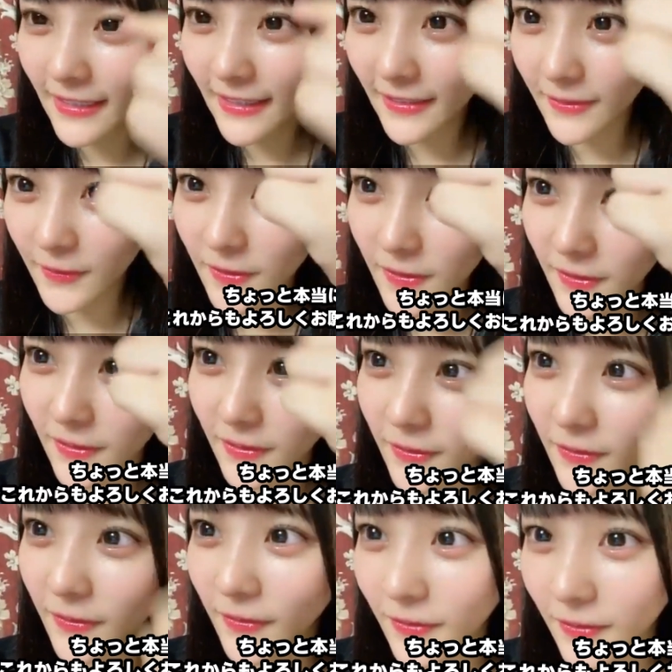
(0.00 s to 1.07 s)
そう、ちょっと
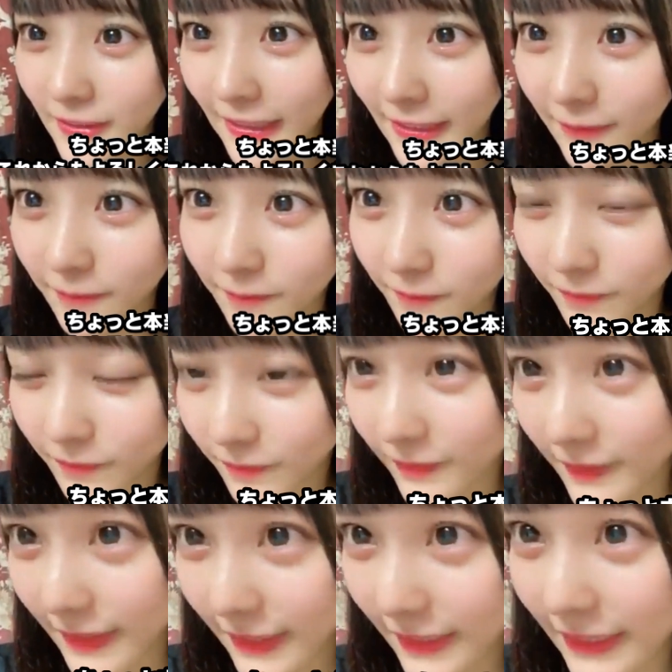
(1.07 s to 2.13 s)
本当に、こ
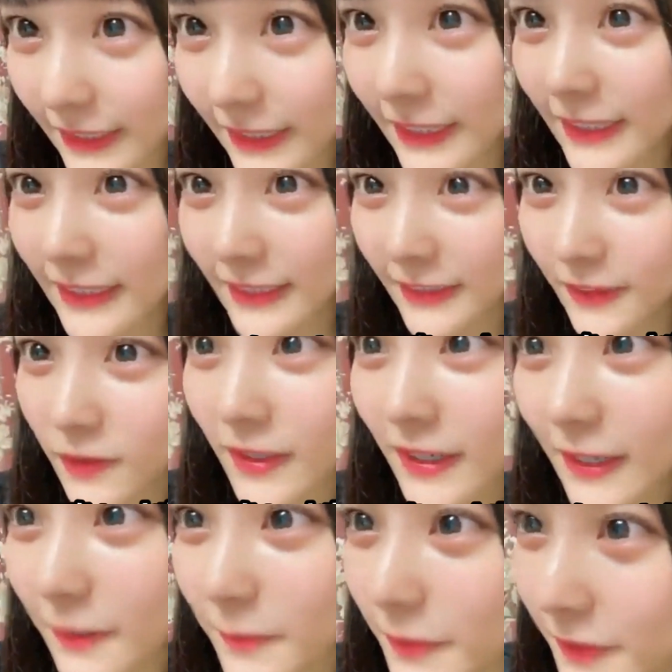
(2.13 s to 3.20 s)
れ
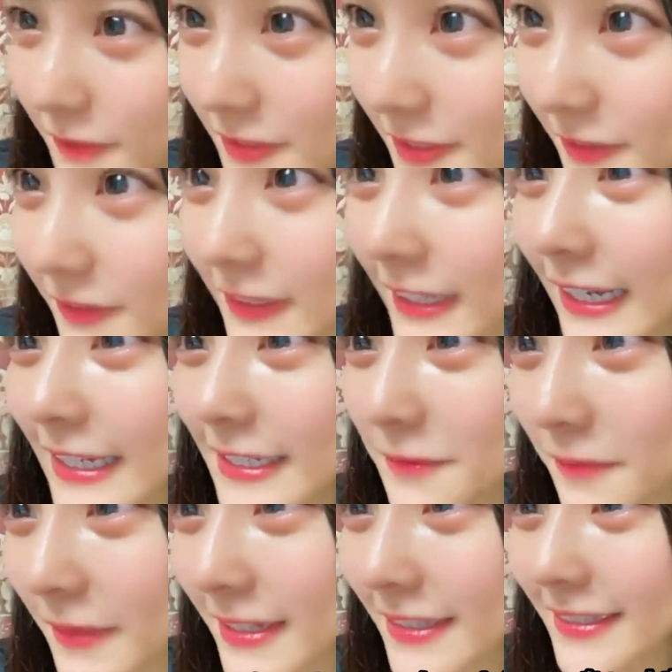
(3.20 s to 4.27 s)
からもよろしくお願い
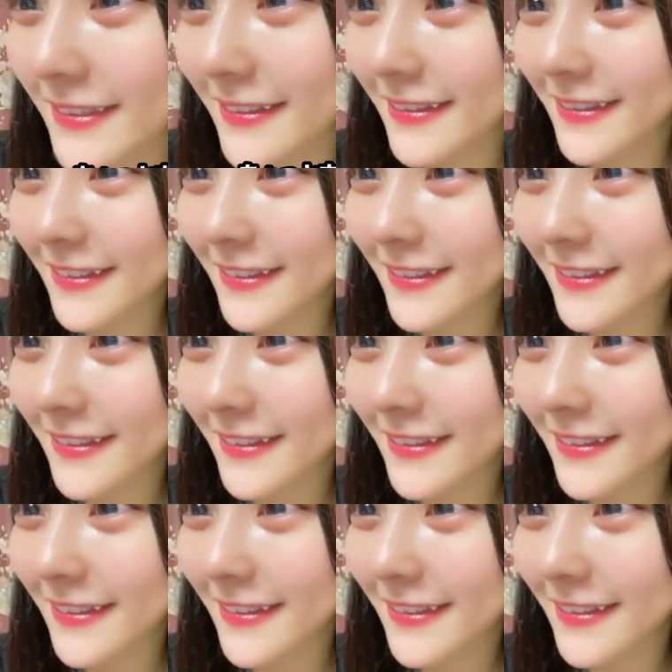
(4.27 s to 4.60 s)
します。